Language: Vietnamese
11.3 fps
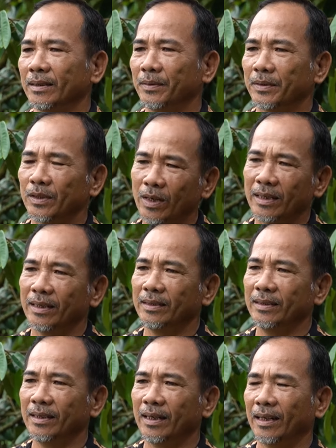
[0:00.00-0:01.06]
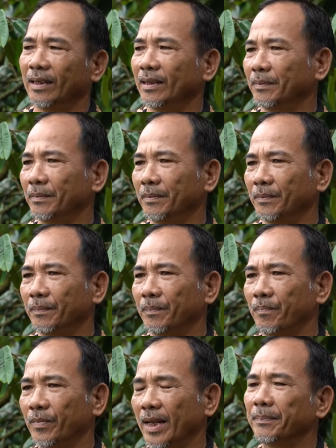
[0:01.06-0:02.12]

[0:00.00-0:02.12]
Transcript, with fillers: nhưng mà so lại với hàng